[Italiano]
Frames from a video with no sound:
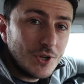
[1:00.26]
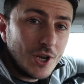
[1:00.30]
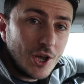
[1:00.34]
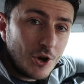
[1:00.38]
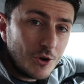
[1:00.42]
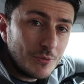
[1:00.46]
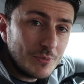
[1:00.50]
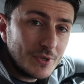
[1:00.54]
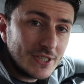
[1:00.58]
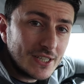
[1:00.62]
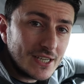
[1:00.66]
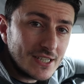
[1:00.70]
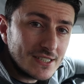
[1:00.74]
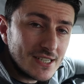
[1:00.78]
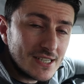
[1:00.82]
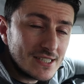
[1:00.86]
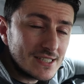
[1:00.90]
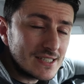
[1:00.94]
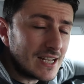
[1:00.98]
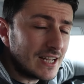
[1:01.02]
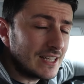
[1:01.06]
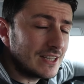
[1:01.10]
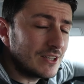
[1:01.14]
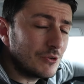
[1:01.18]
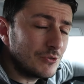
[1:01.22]
di una Omni
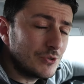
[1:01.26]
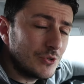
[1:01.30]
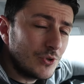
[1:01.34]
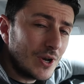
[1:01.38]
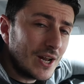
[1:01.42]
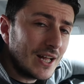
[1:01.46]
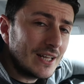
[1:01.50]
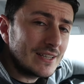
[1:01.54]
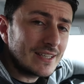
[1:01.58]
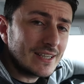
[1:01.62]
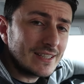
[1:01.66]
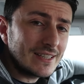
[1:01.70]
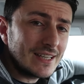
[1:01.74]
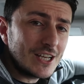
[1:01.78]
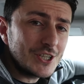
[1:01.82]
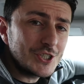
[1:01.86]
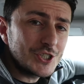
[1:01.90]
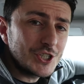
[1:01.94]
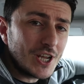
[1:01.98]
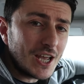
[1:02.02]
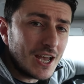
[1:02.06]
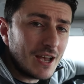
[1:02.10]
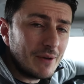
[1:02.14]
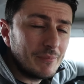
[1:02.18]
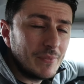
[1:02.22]
360 o di un'altra
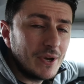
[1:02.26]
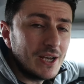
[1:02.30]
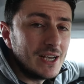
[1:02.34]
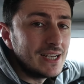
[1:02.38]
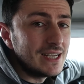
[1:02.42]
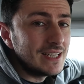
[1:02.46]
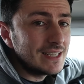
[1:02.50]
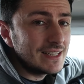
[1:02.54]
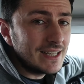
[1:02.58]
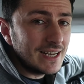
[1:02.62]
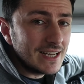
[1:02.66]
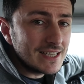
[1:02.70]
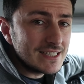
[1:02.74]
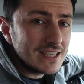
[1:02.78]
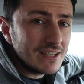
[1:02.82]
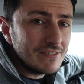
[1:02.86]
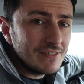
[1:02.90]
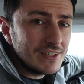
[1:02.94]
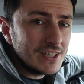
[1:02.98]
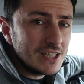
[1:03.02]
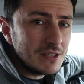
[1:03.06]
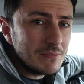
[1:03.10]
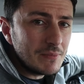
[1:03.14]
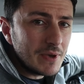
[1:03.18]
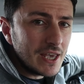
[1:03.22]
dashcam della
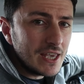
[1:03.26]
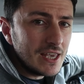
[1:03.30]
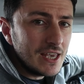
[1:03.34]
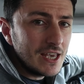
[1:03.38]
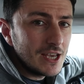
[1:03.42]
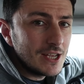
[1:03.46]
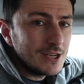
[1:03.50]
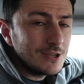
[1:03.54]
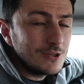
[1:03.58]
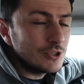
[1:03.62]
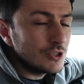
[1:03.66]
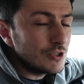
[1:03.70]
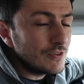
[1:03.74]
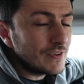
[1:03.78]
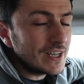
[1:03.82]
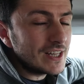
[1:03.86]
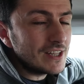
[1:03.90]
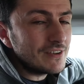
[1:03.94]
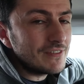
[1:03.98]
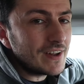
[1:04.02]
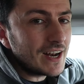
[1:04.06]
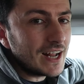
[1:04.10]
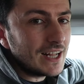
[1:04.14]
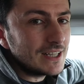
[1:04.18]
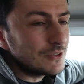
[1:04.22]
70 May non
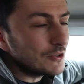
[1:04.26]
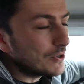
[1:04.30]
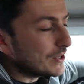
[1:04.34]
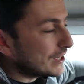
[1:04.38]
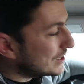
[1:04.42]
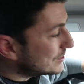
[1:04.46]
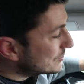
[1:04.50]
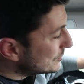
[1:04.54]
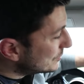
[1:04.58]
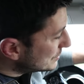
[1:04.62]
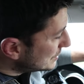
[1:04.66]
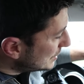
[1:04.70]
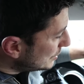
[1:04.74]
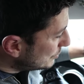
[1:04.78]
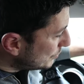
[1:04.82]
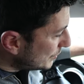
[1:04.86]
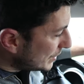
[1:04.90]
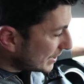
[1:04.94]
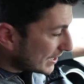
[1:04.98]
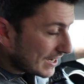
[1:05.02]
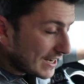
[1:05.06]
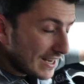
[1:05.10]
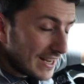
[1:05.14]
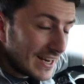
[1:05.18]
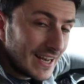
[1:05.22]
dovrete far altro che
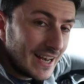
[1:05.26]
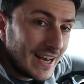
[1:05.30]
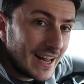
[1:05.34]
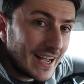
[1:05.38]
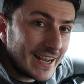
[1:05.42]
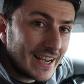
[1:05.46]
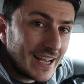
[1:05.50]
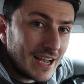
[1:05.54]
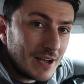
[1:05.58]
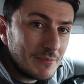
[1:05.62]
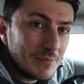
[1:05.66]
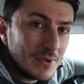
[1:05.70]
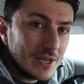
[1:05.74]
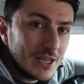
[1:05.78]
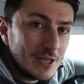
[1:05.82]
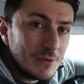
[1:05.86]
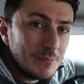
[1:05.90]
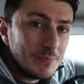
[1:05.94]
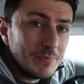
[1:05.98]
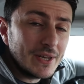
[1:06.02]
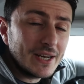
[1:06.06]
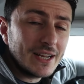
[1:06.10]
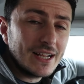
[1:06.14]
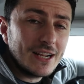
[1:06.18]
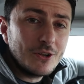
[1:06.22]
sostituire la cam
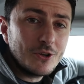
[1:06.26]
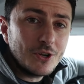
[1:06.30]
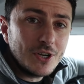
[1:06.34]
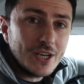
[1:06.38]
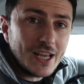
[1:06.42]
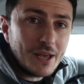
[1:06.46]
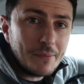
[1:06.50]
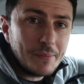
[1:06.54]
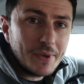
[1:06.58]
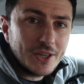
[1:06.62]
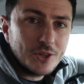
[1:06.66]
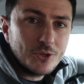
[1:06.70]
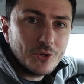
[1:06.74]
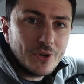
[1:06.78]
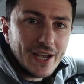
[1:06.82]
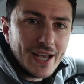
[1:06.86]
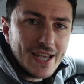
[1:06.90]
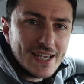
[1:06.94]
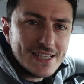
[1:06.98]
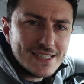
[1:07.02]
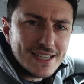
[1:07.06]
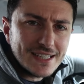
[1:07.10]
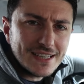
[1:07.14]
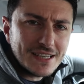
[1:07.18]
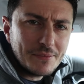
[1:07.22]
lì perché il collegamento
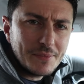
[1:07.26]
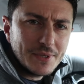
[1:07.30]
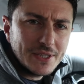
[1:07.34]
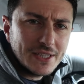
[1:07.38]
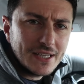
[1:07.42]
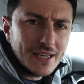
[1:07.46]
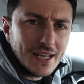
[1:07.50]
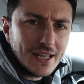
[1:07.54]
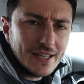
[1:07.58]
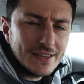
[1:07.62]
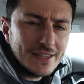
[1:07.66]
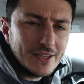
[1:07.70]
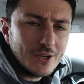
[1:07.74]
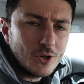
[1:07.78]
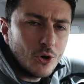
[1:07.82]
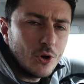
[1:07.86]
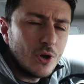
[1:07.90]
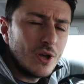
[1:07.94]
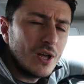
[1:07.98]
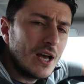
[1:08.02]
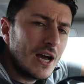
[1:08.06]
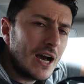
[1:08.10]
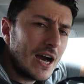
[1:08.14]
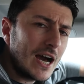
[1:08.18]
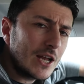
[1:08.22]
è esattamente
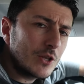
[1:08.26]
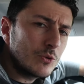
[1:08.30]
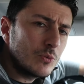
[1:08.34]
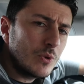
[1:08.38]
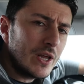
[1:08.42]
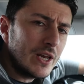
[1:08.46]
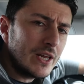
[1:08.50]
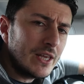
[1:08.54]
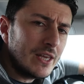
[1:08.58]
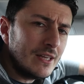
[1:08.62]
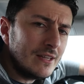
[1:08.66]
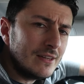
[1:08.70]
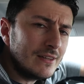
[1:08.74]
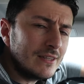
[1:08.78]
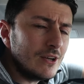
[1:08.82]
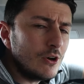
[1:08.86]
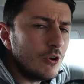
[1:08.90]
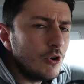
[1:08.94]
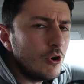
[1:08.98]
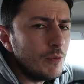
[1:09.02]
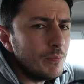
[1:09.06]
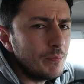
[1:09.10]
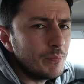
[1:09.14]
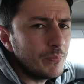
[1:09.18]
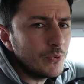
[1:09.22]
identico, hardware kit
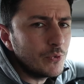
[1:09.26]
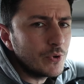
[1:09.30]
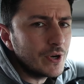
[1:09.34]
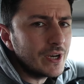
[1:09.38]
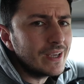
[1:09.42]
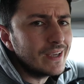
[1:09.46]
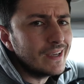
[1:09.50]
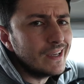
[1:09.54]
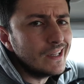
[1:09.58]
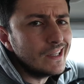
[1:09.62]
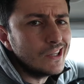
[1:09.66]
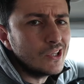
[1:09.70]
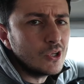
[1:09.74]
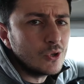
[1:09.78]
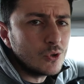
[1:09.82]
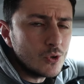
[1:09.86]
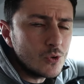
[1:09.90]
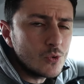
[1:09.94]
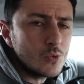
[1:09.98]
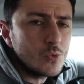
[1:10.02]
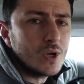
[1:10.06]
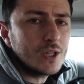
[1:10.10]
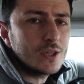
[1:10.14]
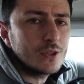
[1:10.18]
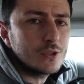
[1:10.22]
oppure kit
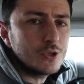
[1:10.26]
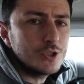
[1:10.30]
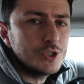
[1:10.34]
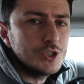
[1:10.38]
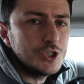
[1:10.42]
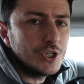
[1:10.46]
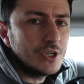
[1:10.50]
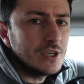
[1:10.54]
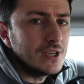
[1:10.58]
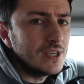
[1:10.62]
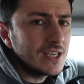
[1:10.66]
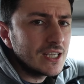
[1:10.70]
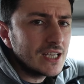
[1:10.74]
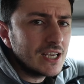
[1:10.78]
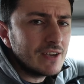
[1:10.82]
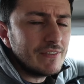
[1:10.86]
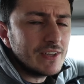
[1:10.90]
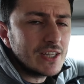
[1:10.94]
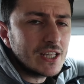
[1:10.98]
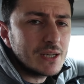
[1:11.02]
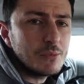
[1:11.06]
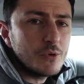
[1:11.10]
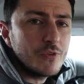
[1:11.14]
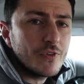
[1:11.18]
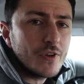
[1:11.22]
con 4G che
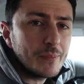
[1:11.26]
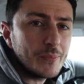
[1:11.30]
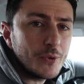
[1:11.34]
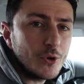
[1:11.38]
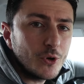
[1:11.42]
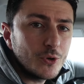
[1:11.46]
vedremo fra